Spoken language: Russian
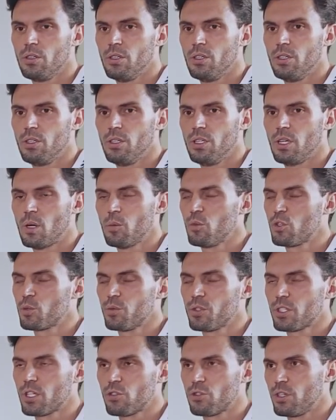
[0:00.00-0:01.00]
я, может
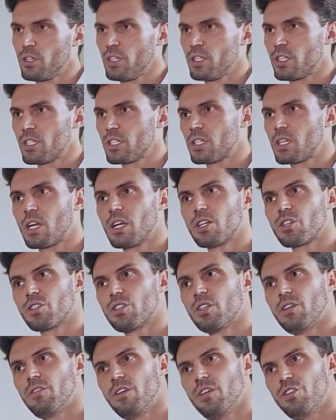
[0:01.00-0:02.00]
быть, скажу какие-то
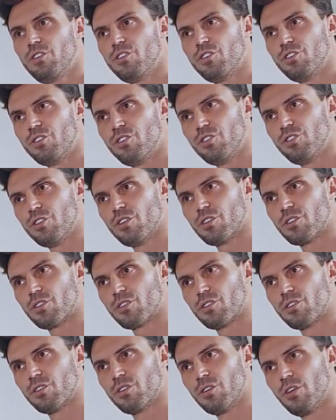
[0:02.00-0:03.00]
страшные вещи
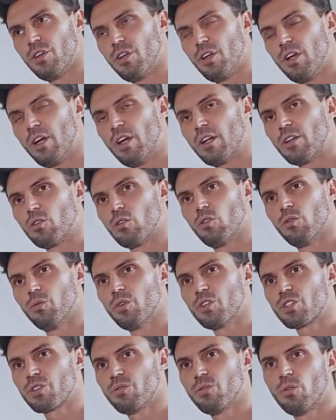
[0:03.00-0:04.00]
сейчас, но
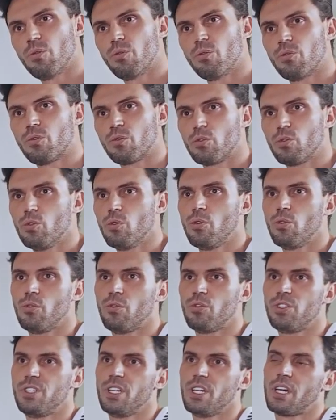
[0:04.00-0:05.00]
мы живем в, ту,
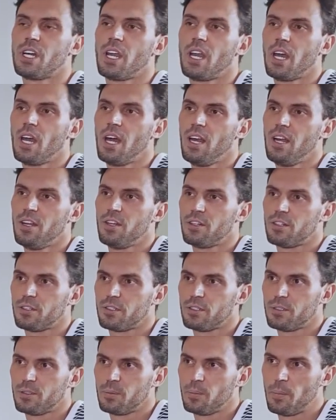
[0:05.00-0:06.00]
в тех
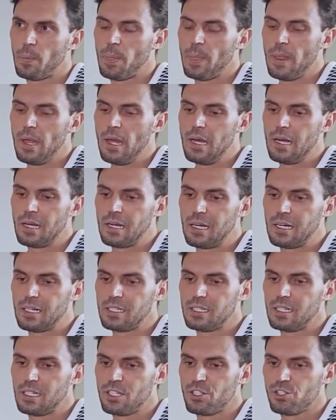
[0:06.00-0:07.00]
реалиях,
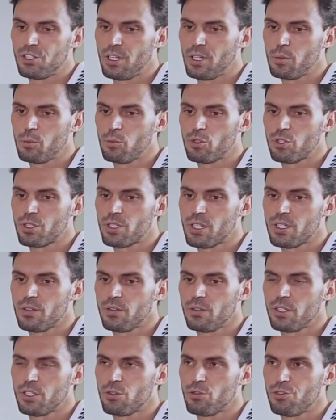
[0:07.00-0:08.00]
когда человек может
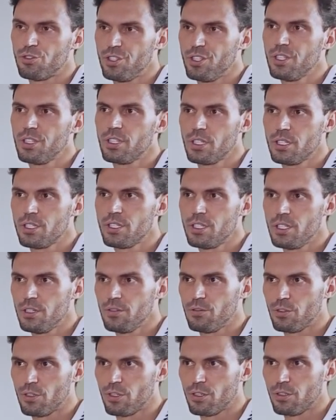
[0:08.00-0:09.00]
развиваться очень
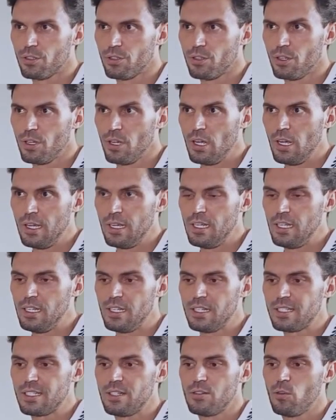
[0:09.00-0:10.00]
интенсивно. И
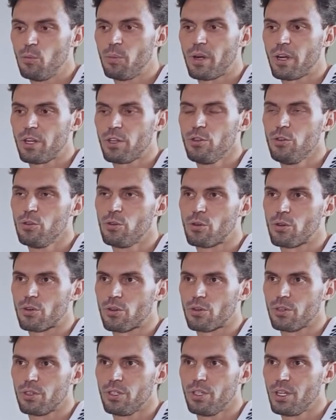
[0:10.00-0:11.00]
если его партнер
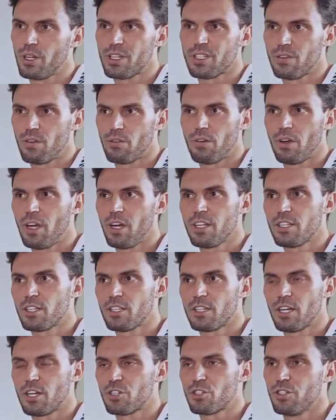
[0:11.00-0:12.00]
не развивается
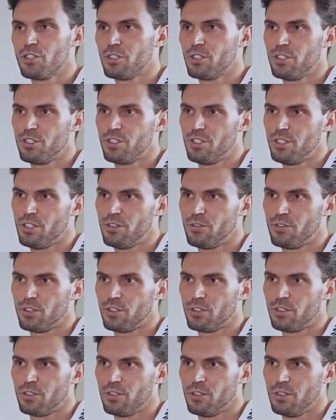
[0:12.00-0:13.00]
так же интенсивно,